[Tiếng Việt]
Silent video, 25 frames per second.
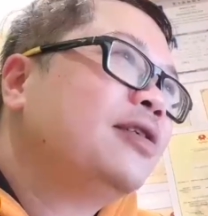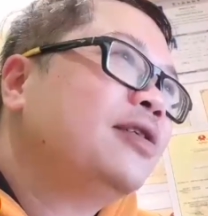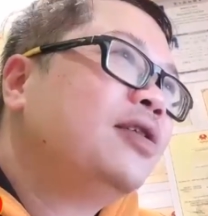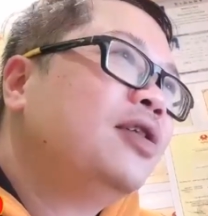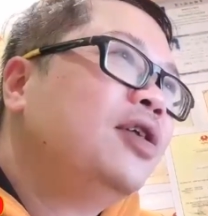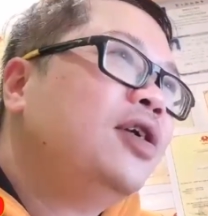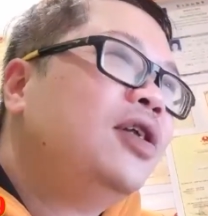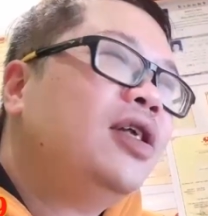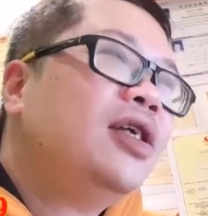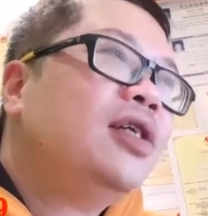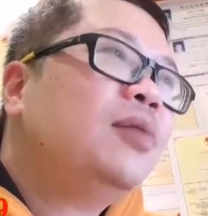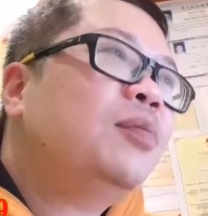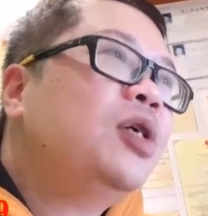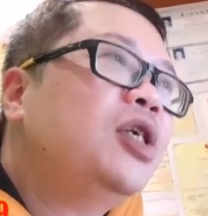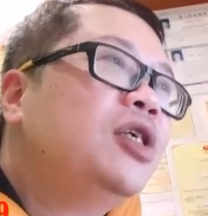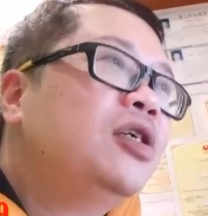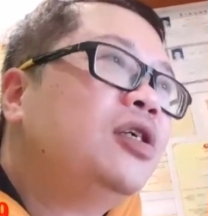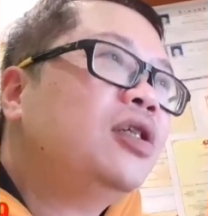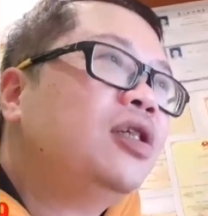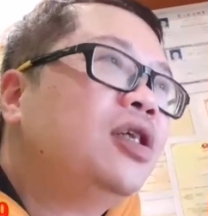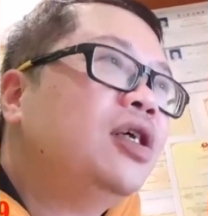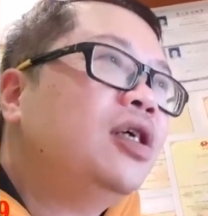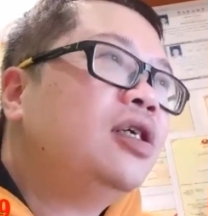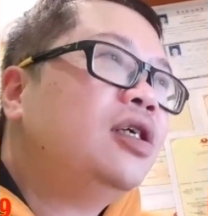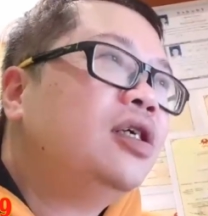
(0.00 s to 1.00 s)
Nên là bây giờ
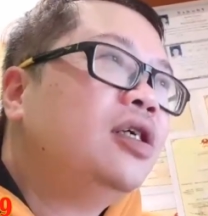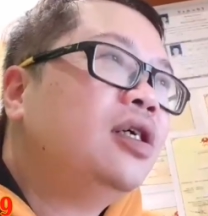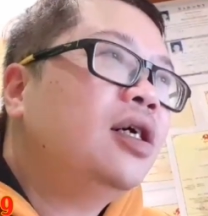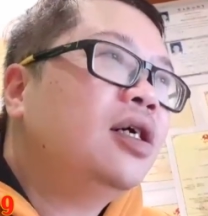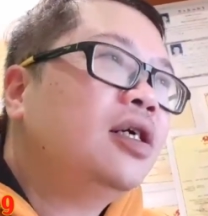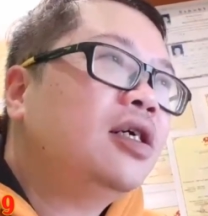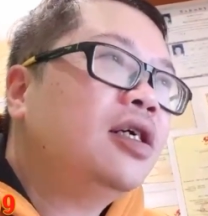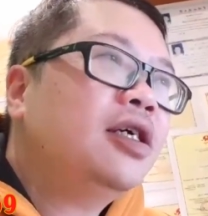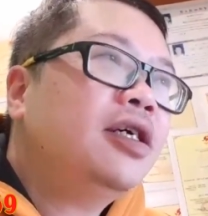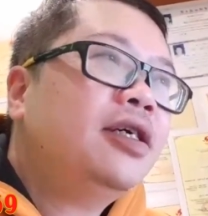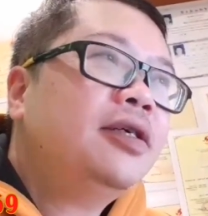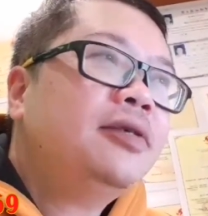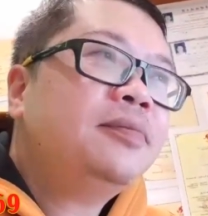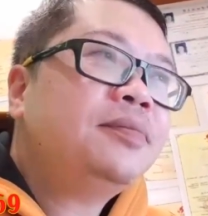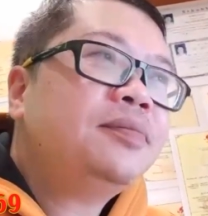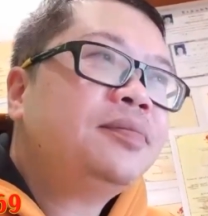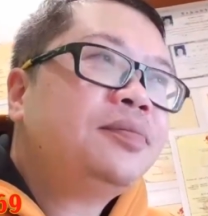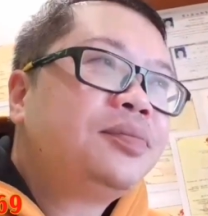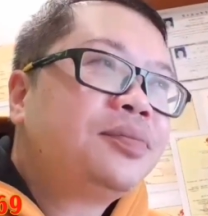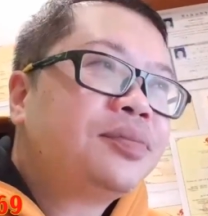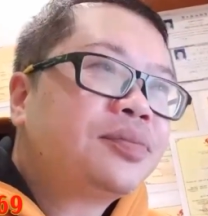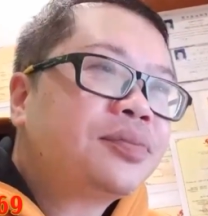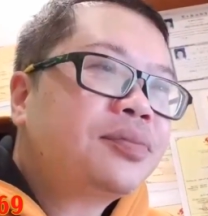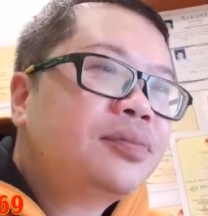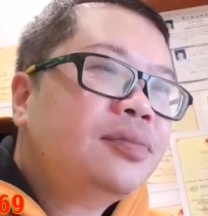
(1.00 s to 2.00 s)
thị trường nhá,
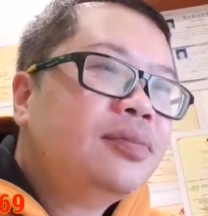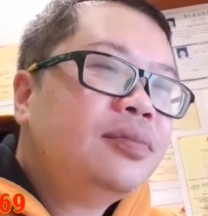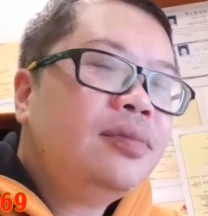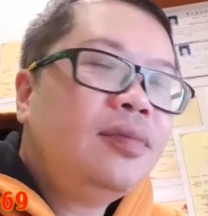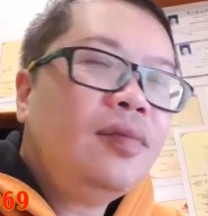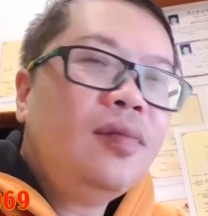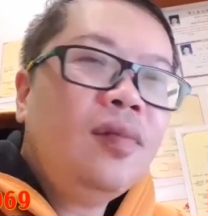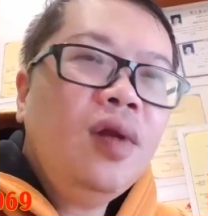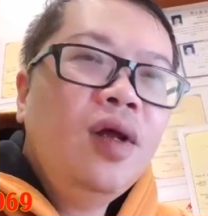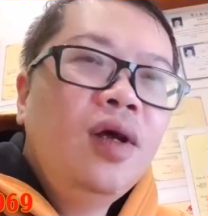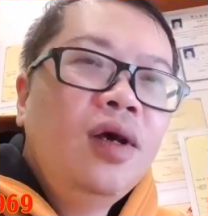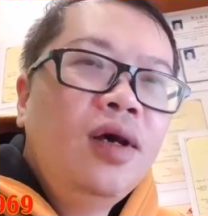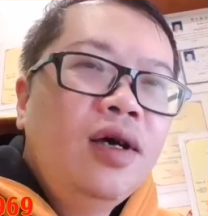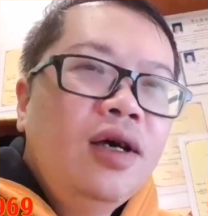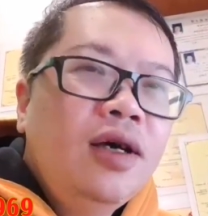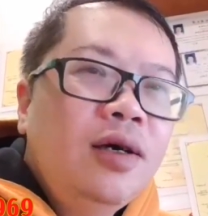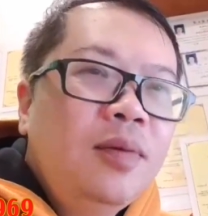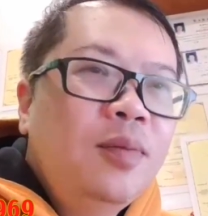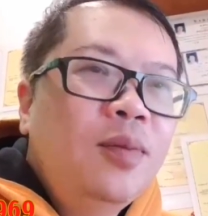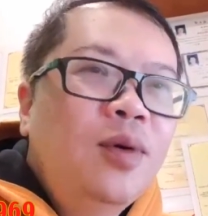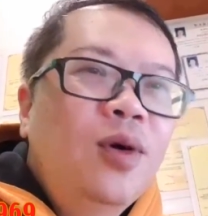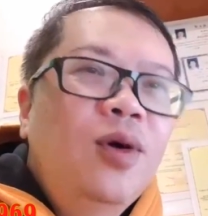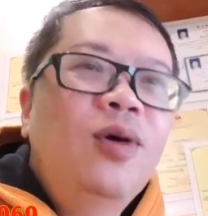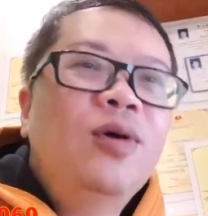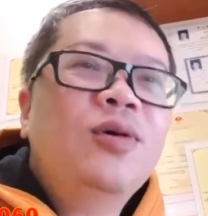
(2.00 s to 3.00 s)

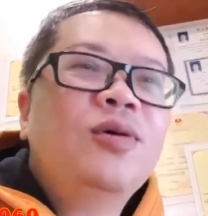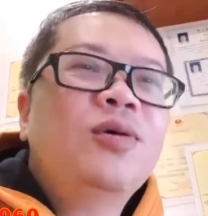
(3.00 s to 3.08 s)
mộ